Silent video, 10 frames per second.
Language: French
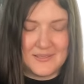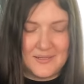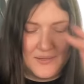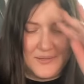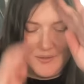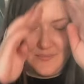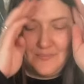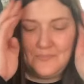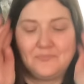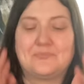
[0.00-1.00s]

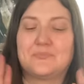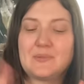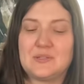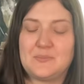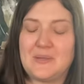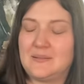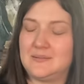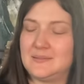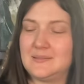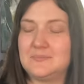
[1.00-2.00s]
euh, je sais pas,
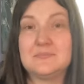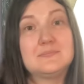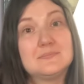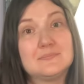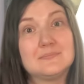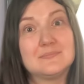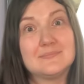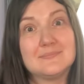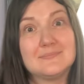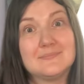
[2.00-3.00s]
euh,
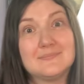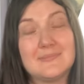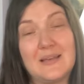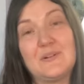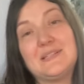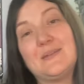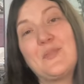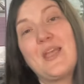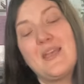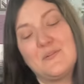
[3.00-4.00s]
ah,
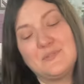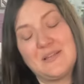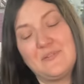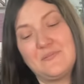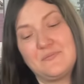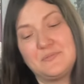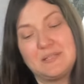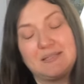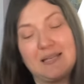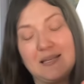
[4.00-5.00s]
Vous avez, vous
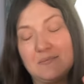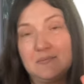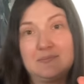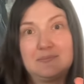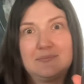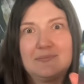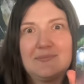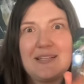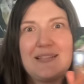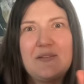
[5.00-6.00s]
essayez,
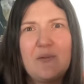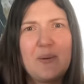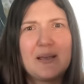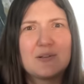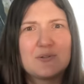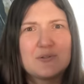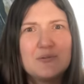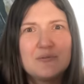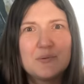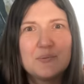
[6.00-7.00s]
vous essayez vraiment quelque chose de
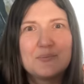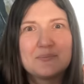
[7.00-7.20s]
nouveau.